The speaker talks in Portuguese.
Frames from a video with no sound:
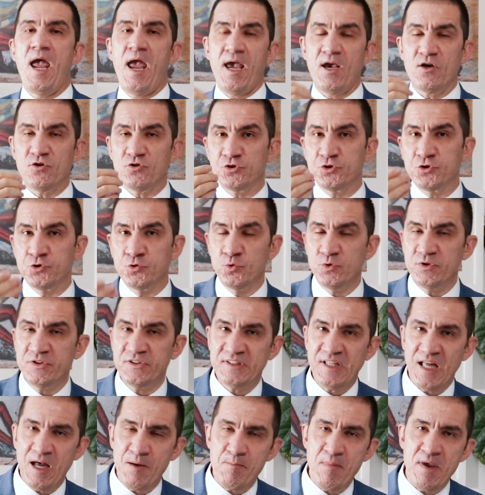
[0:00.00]
É
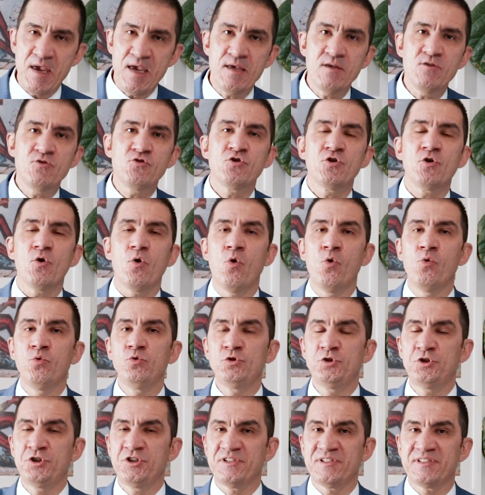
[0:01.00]
justamente
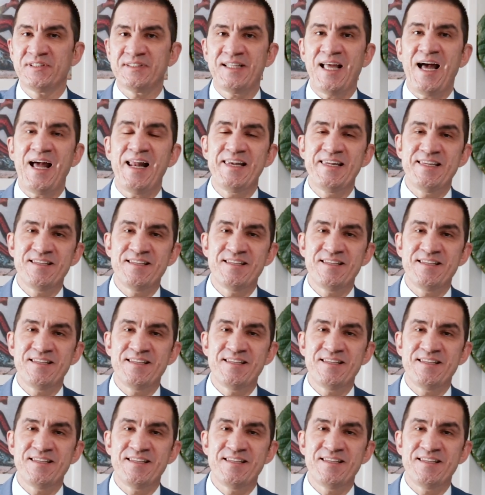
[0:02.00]
onde está